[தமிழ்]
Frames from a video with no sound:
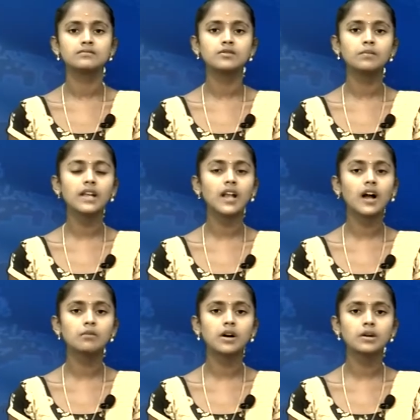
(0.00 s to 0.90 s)
மும்பை
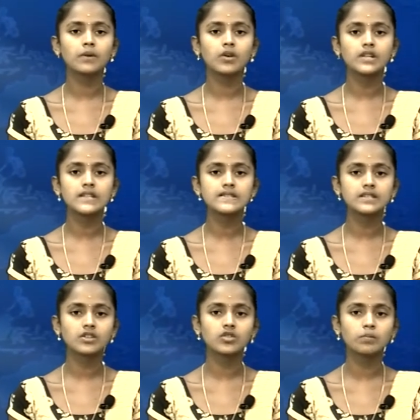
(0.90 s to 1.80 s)
லால்பாக் பகுதியில்
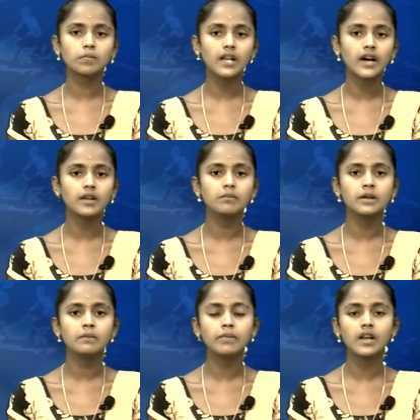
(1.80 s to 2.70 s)
சென்ற குப்பை லாரி
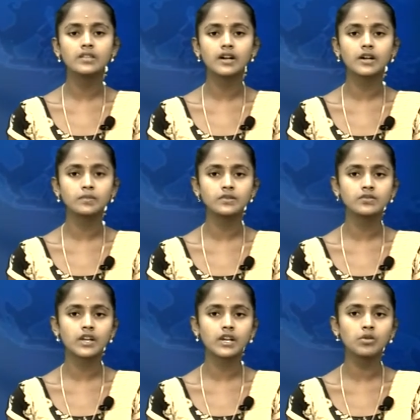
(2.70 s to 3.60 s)
மேம்பால தடுப்பு
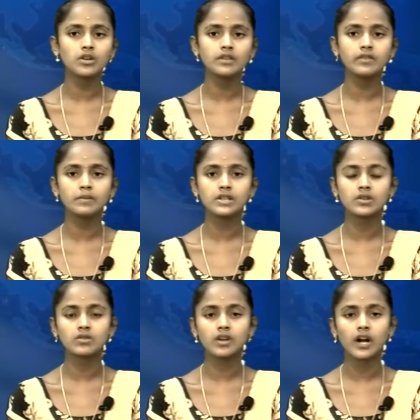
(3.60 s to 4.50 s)
சுவரில் மோதி
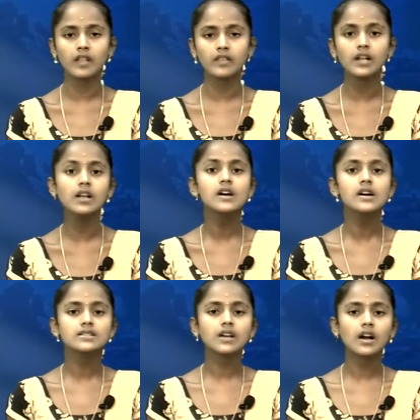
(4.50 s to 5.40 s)
விபத்துக்குள்ளானதில்
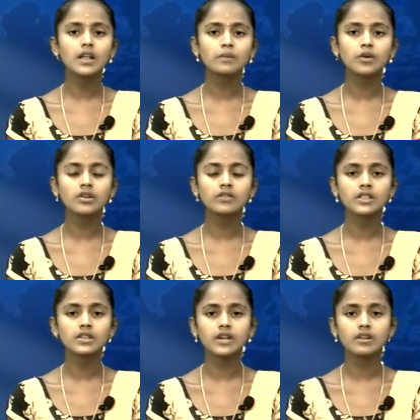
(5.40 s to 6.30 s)
சாலை
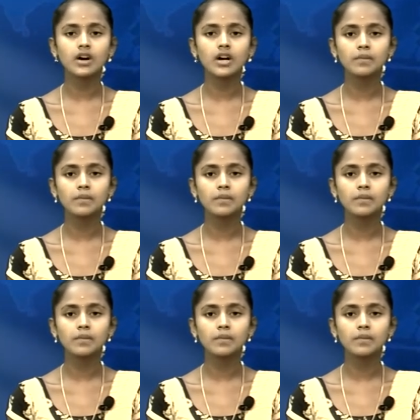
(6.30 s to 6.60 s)
போக்குவரத்து வெகுவாக